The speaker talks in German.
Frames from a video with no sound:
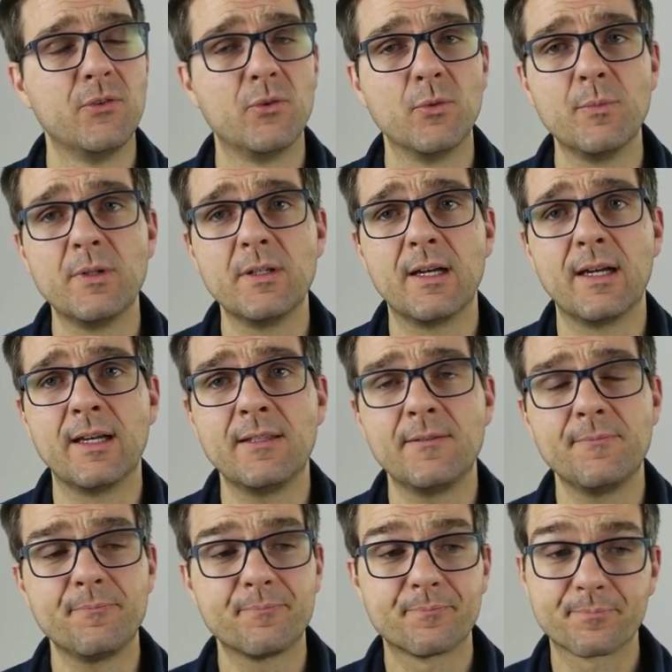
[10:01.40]
Summe
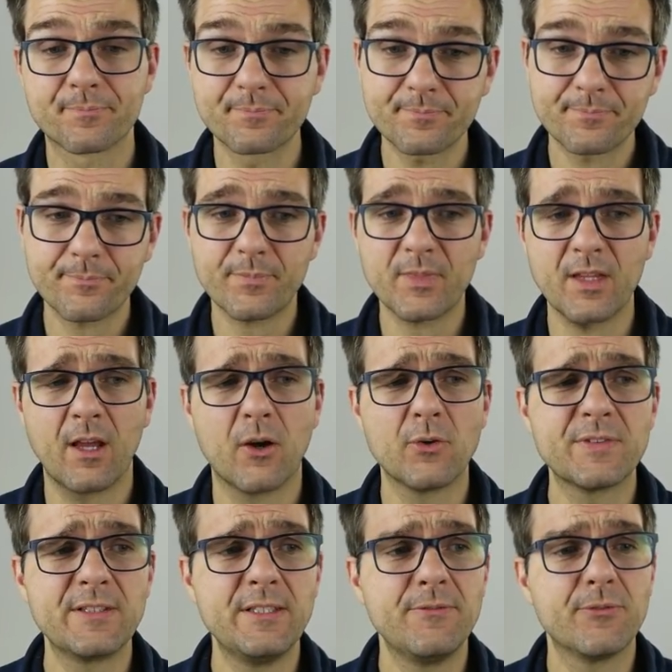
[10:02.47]
an
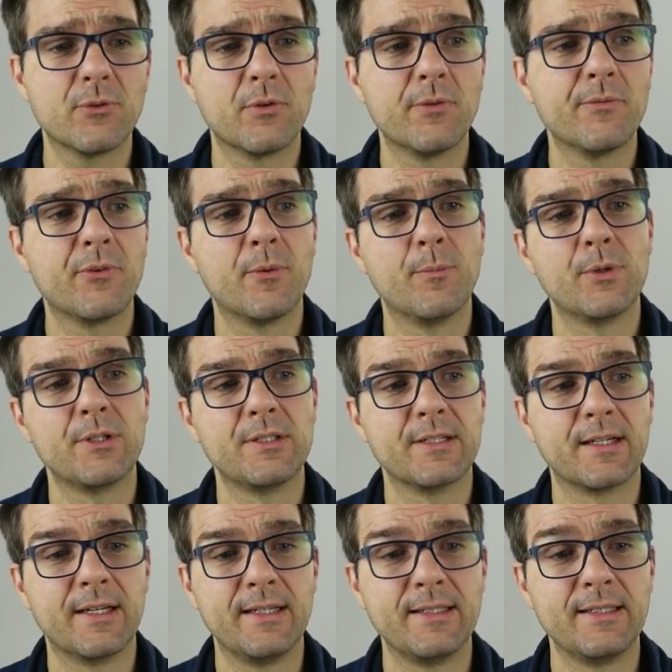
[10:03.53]
Auslieferungen vom Model
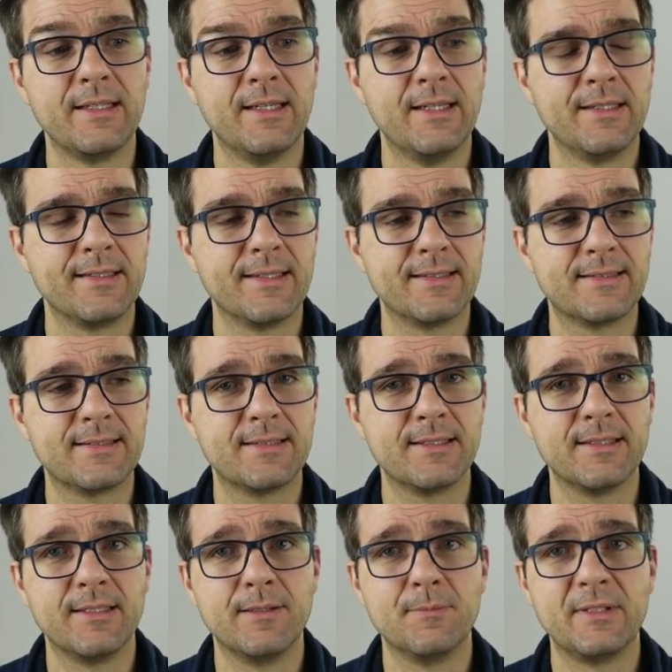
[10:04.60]
3 jetzt
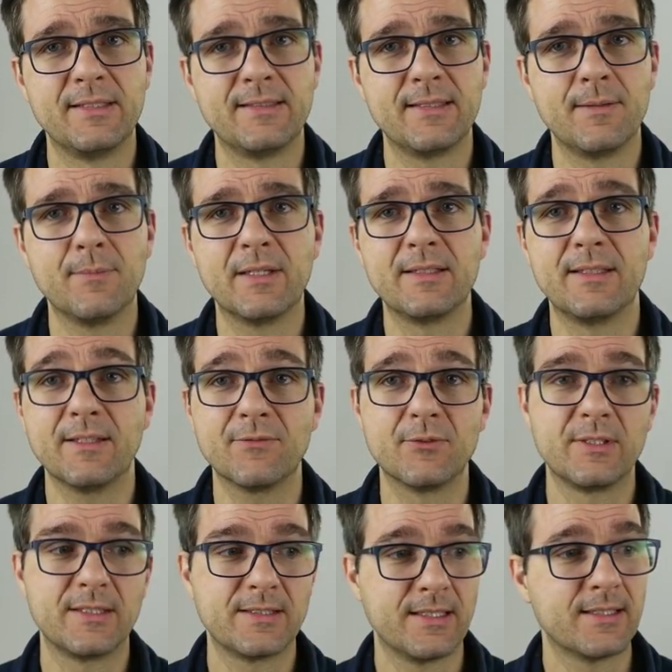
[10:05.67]
äh, im Dezember. Das
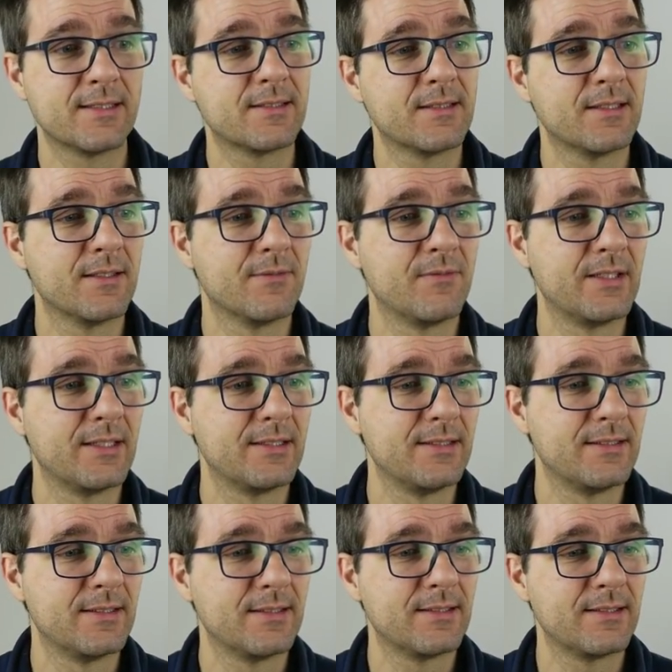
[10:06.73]
wird jetzt erst äh, wieder
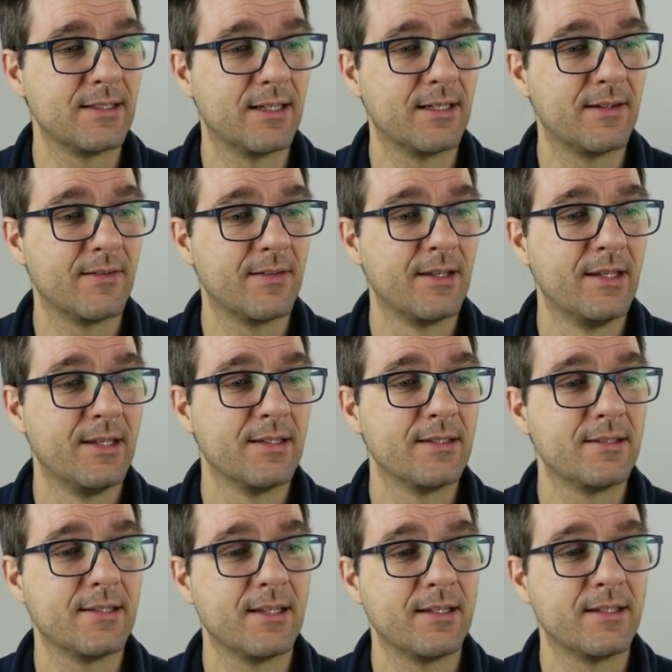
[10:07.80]
dieses Jahr
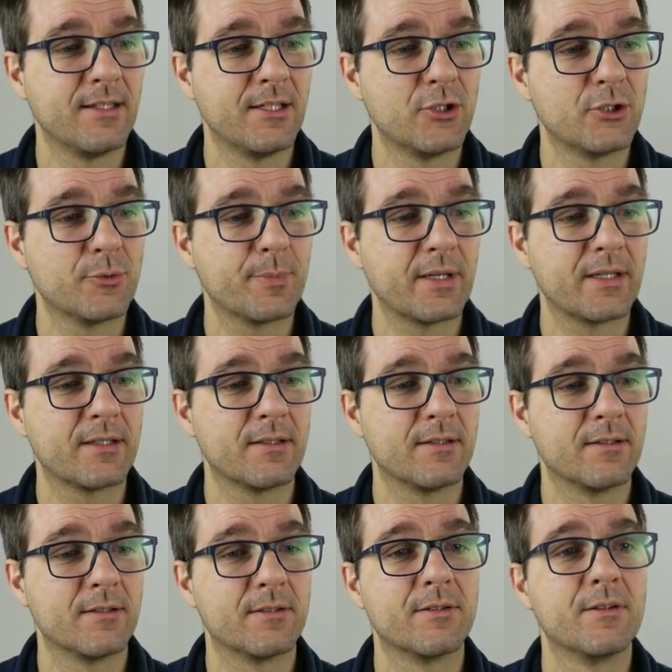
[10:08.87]
dann
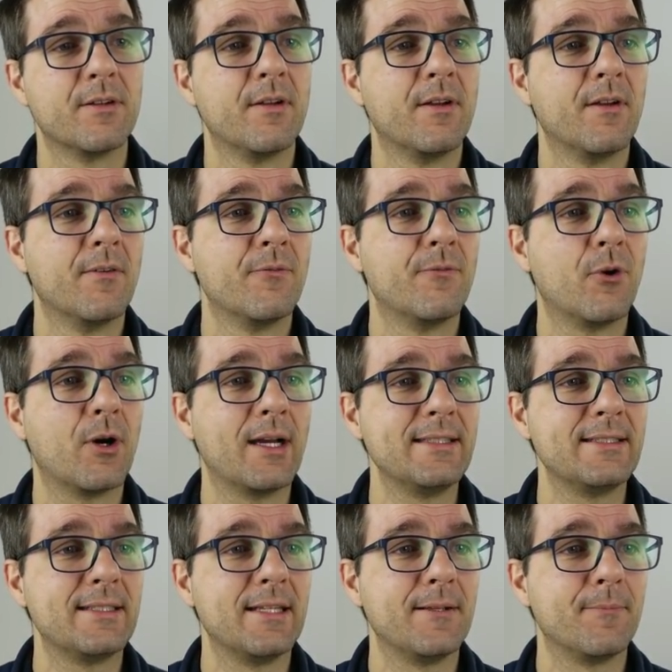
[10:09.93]
entsprechend
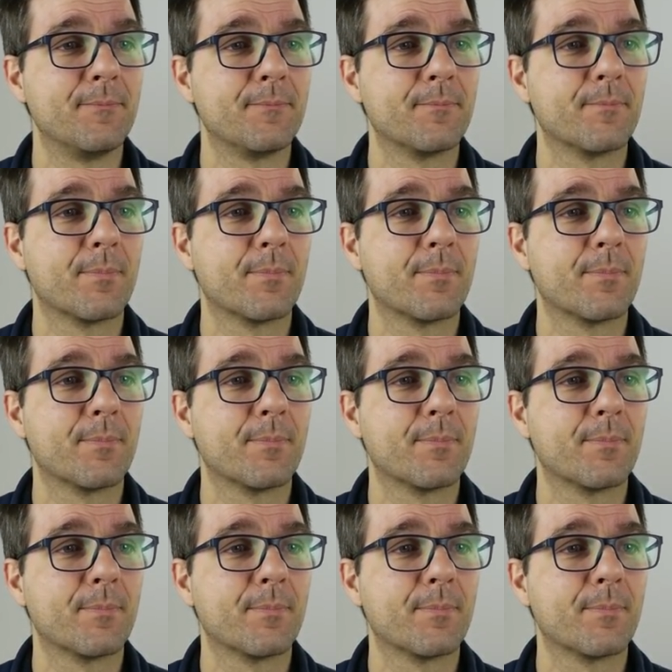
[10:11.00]
vorangehen.